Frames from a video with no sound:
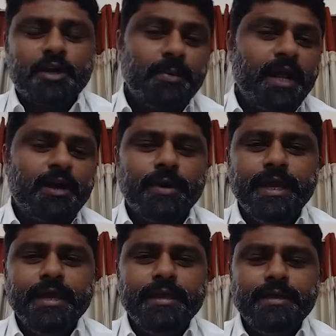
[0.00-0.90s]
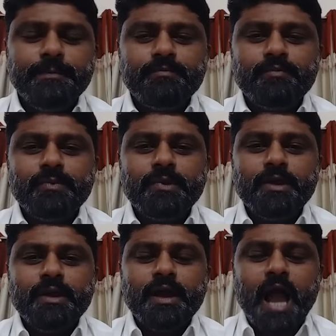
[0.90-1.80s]
తిరుమలకు పోయి
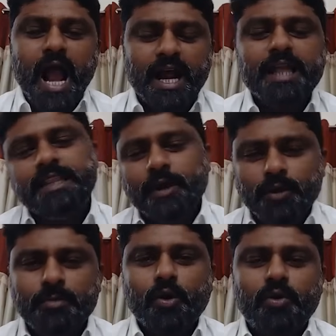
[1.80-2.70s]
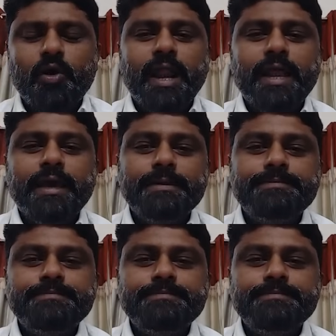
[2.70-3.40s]
అక్కడ దేవుని మొక్కోవాలి